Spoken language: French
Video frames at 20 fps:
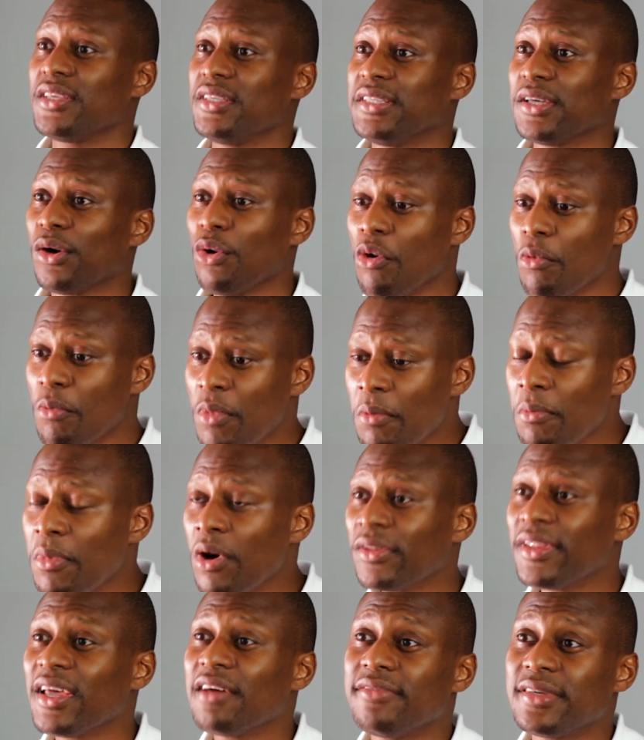qui diront au
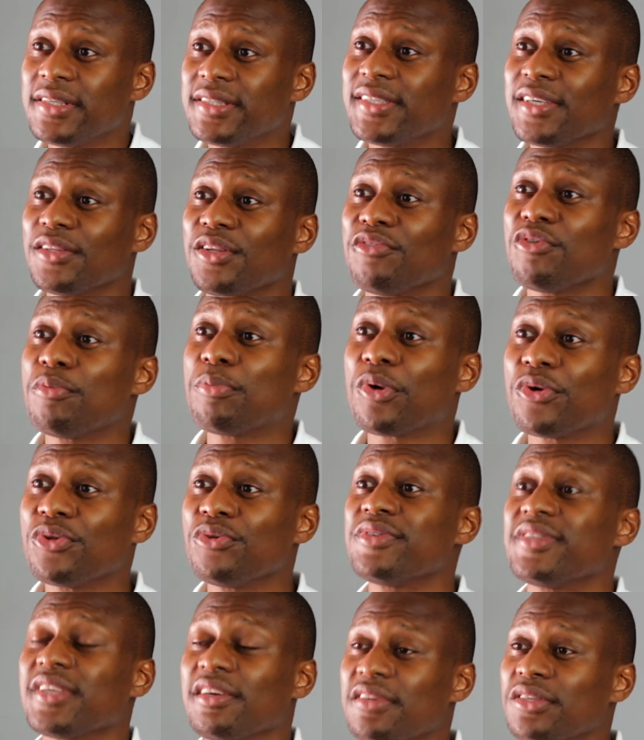moment d'investir dans vos produits
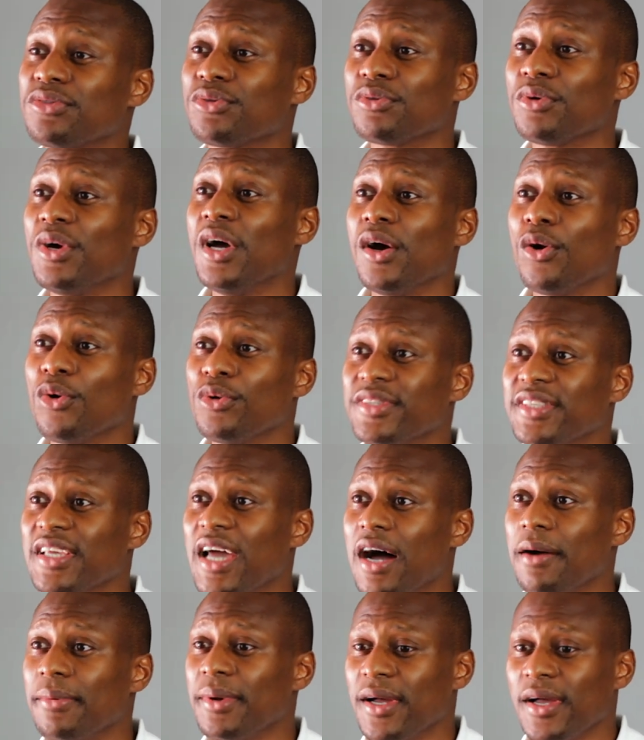ou services au
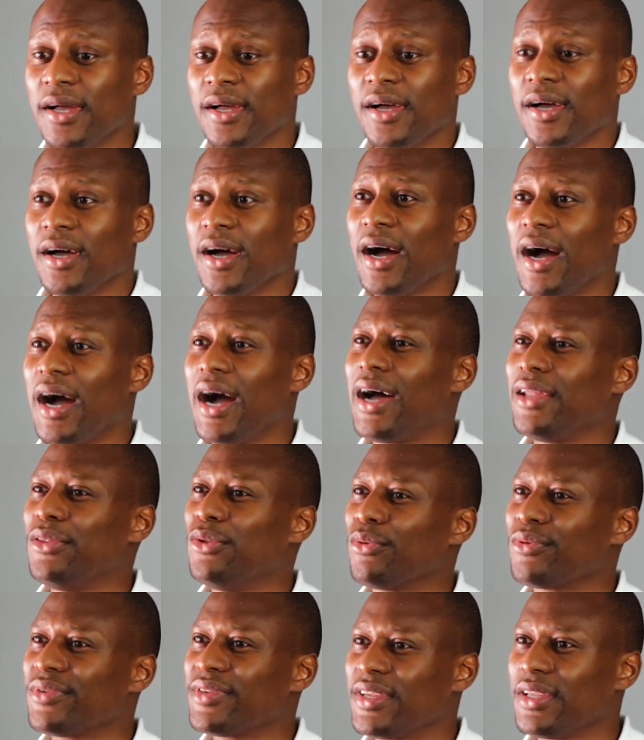diable »
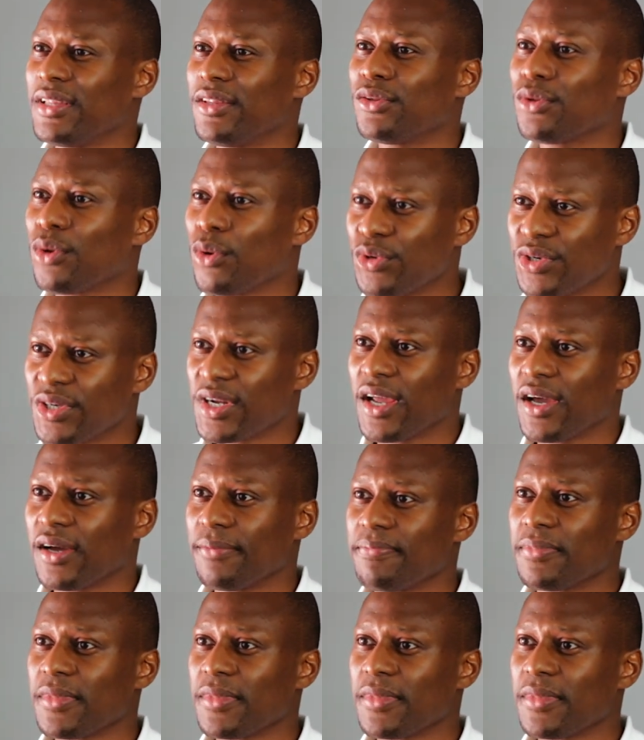annoncer trop cher.